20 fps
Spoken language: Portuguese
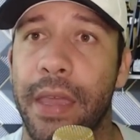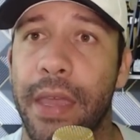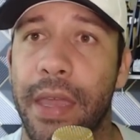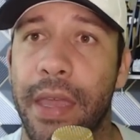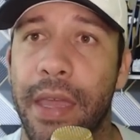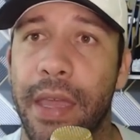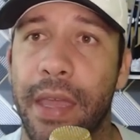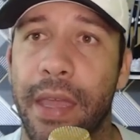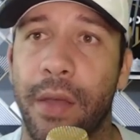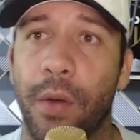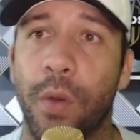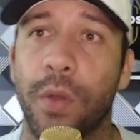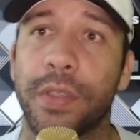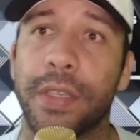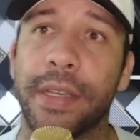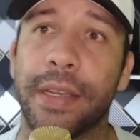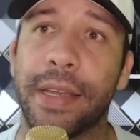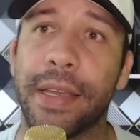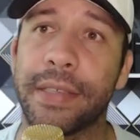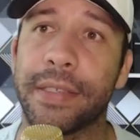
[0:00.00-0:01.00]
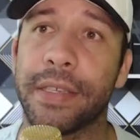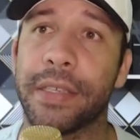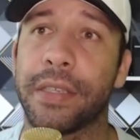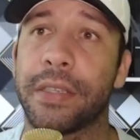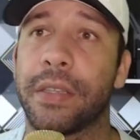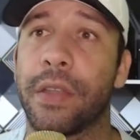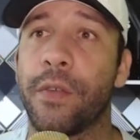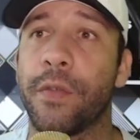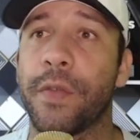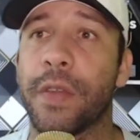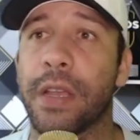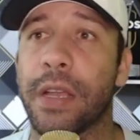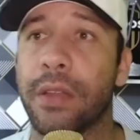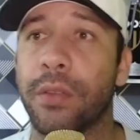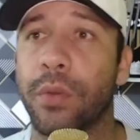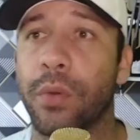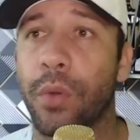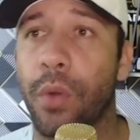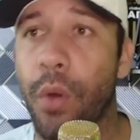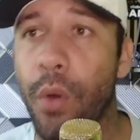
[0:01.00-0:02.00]
É, os ingleses estão
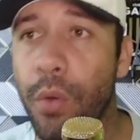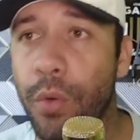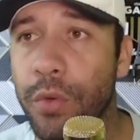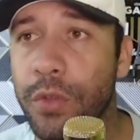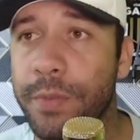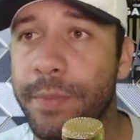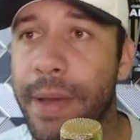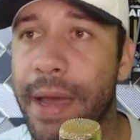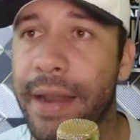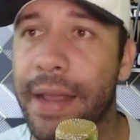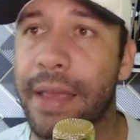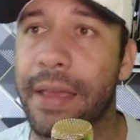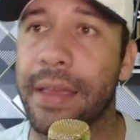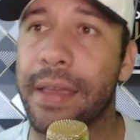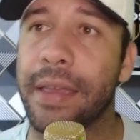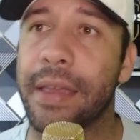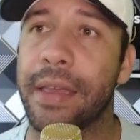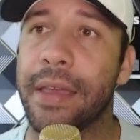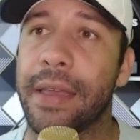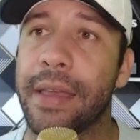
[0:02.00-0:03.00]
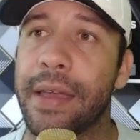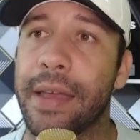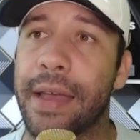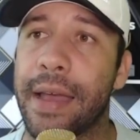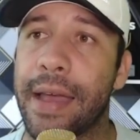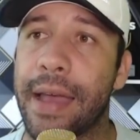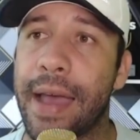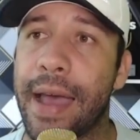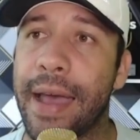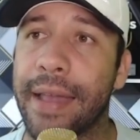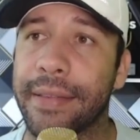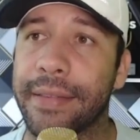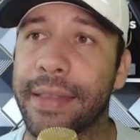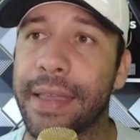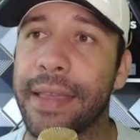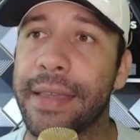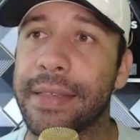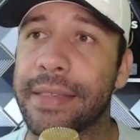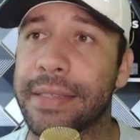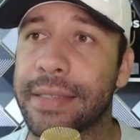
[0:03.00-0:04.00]
ficando loucos para
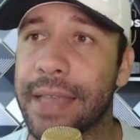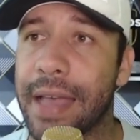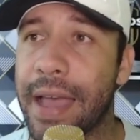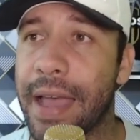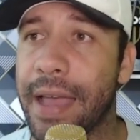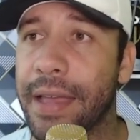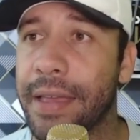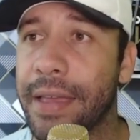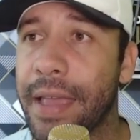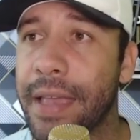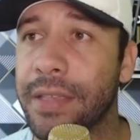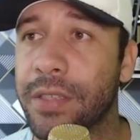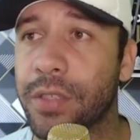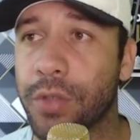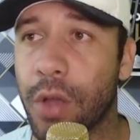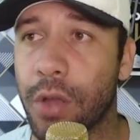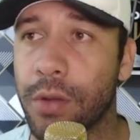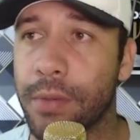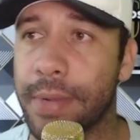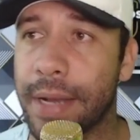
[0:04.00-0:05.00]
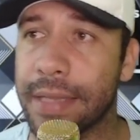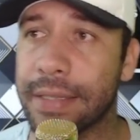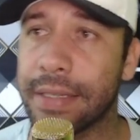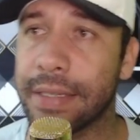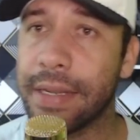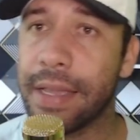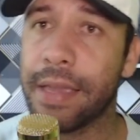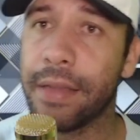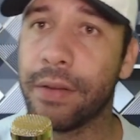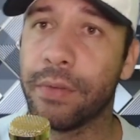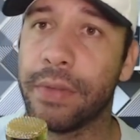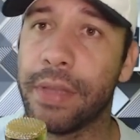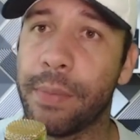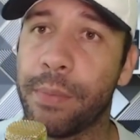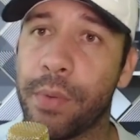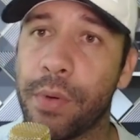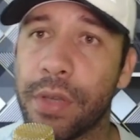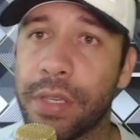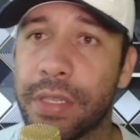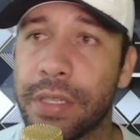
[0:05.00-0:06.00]
aterrissar em solo brasileiro.
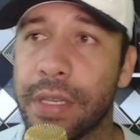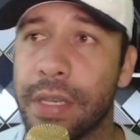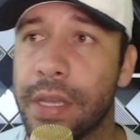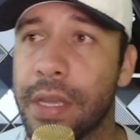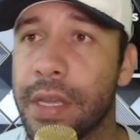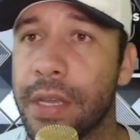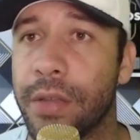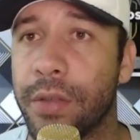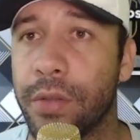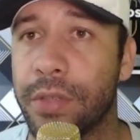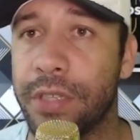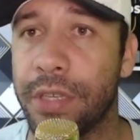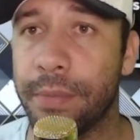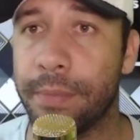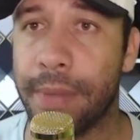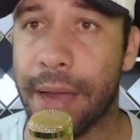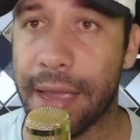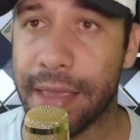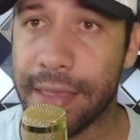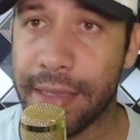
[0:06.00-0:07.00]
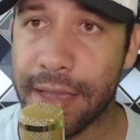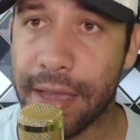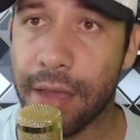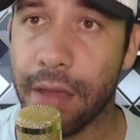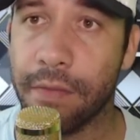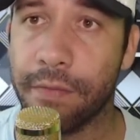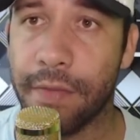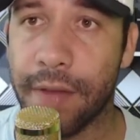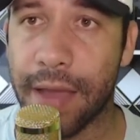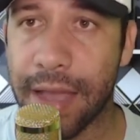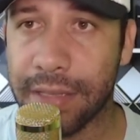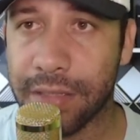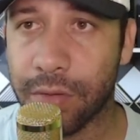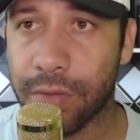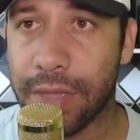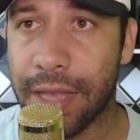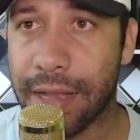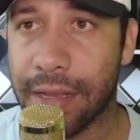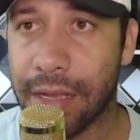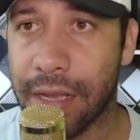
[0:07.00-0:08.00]
Depois de Bahia,
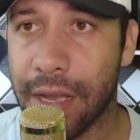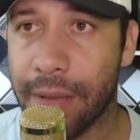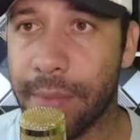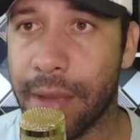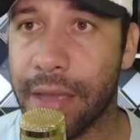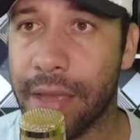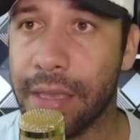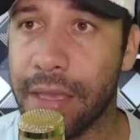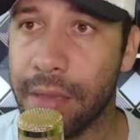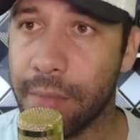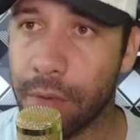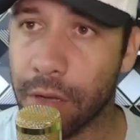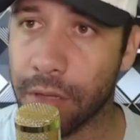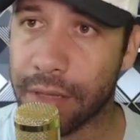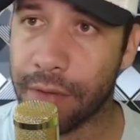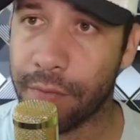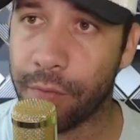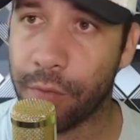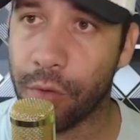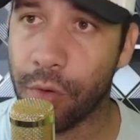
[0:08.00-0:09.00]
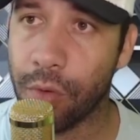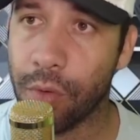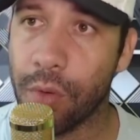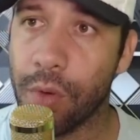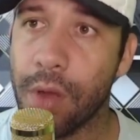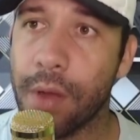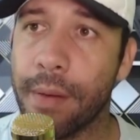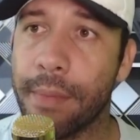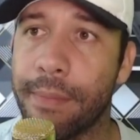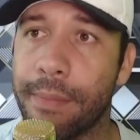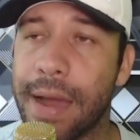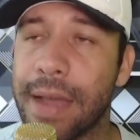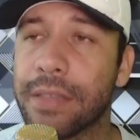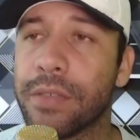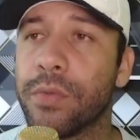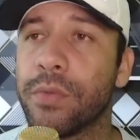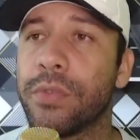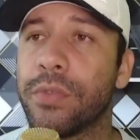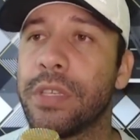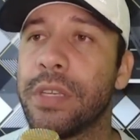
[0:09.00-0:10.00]
Vasco da Gama e Botafogo,
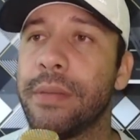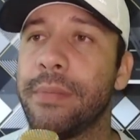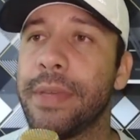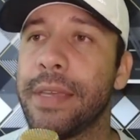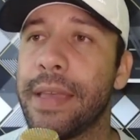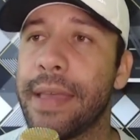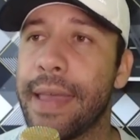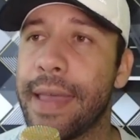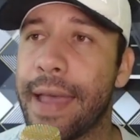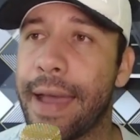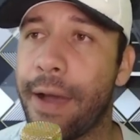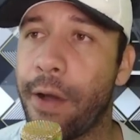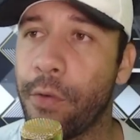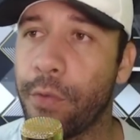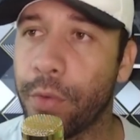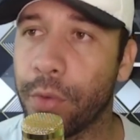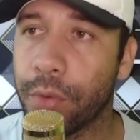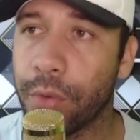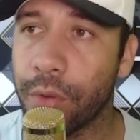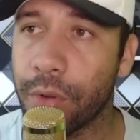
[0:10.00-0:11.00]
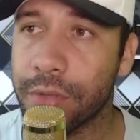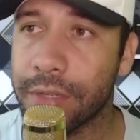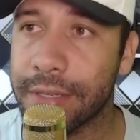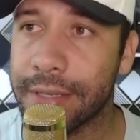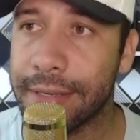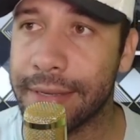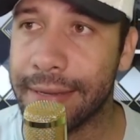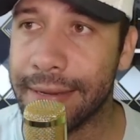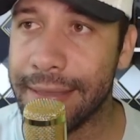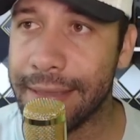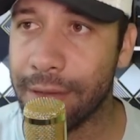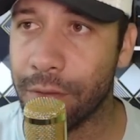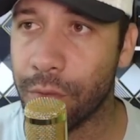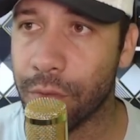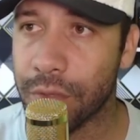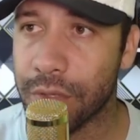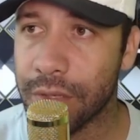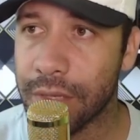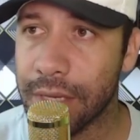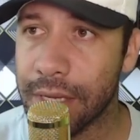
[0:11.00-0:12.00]
mais um time é alvo dos
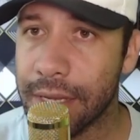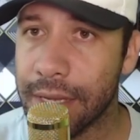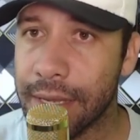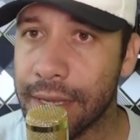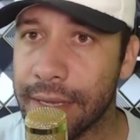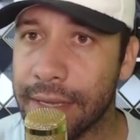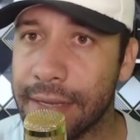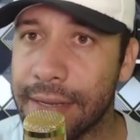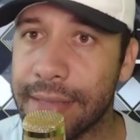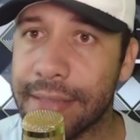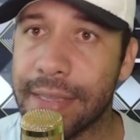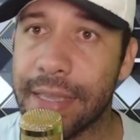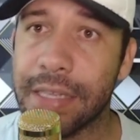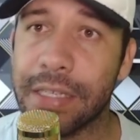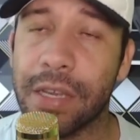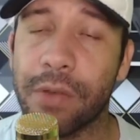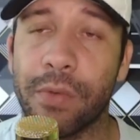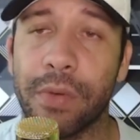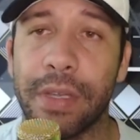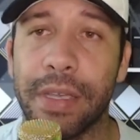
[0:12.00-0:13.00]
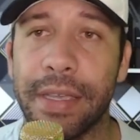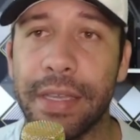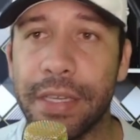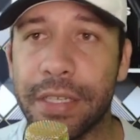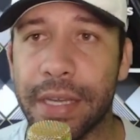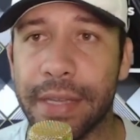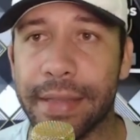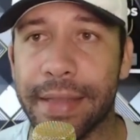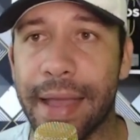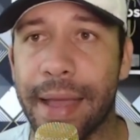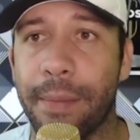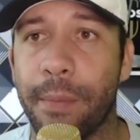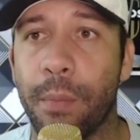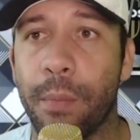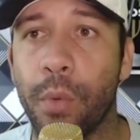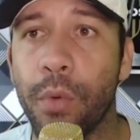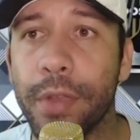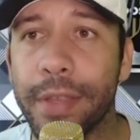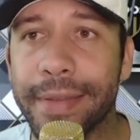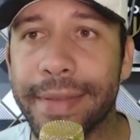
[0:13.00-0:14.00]
gringos, que desejam injetar
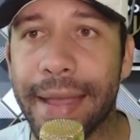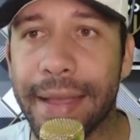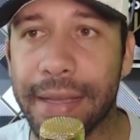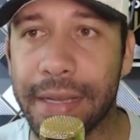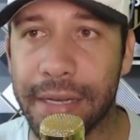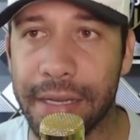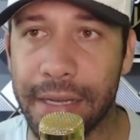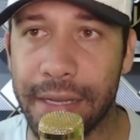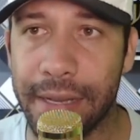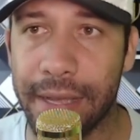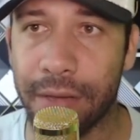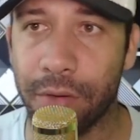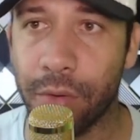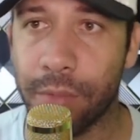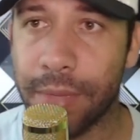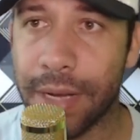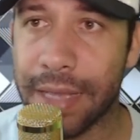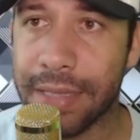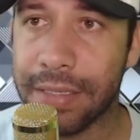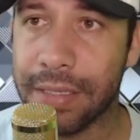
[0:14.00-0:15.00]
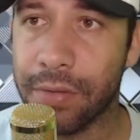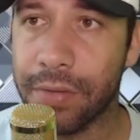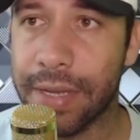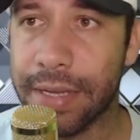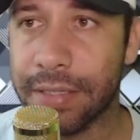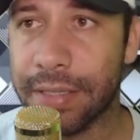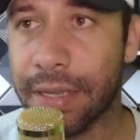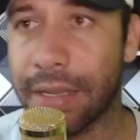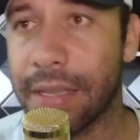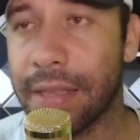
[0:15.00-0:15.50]
muita grana no Brasil. Nesta né?